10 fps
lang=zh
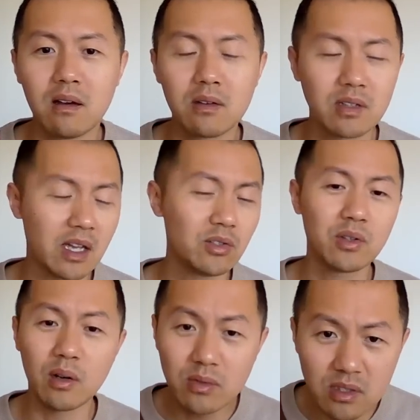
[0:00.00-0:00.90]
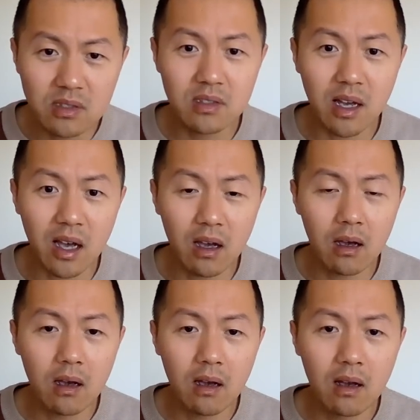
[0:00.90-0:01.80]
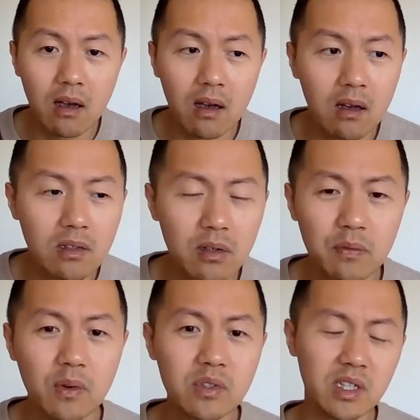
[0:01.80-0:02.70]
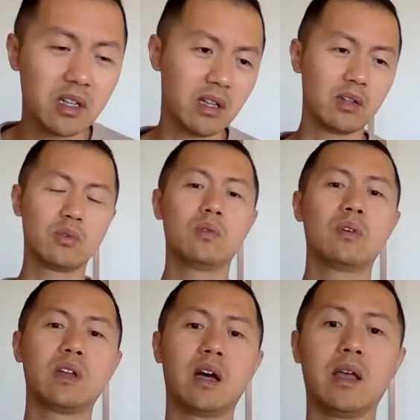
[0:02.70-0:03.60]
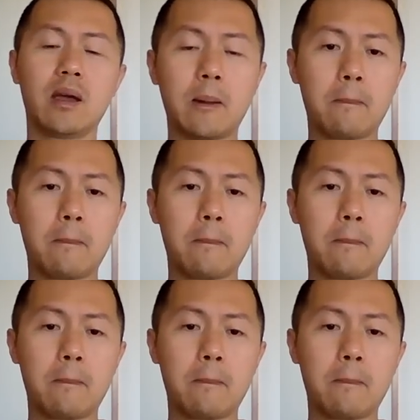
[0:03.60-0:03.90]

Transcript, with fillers: 那咱还去投资啊？这风险得多大呀！